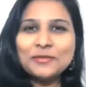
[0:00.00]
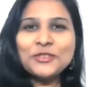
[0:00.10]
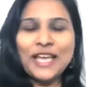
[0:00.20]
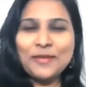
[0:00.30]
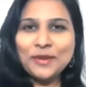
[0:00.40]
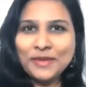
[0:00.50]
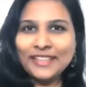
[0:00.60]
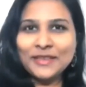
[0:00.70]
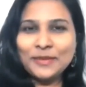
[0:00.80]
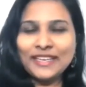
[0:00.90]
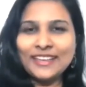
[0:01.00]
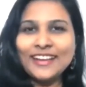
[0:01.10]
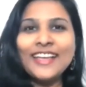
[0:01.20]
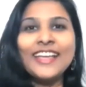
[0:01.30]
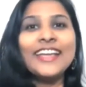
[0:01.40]
டு எம்எம் ஹெல்த்தி பீடியா
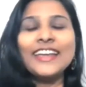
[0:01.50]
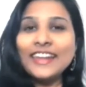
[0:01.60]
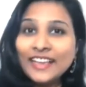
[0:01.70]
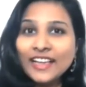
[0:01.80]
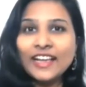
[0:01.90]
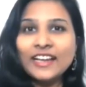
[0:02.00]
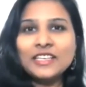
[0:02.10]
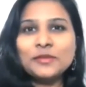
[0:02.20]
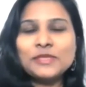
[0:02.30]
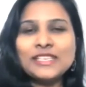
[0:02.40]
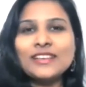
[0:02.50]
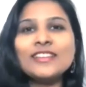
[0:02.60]
இன்னைக்கு ஹெல்த் டிப்ஸில்